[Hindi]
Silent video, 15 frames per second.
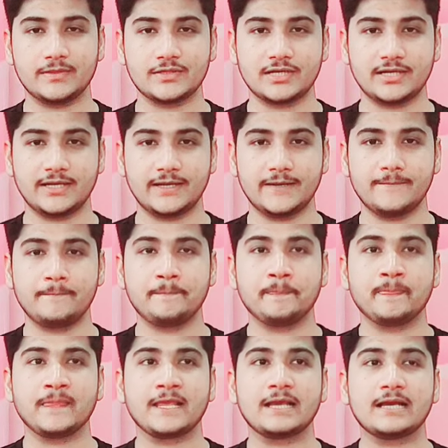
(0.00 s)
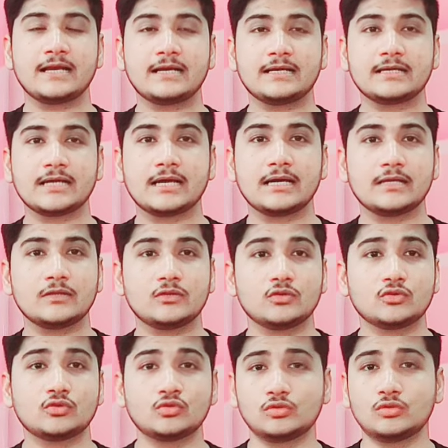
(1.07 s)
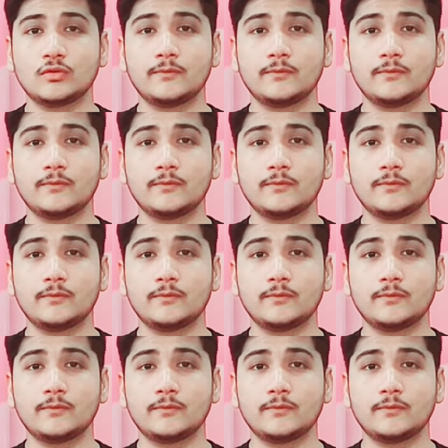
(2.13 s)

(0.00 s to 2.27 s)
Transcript: जानेंगे दोस्तों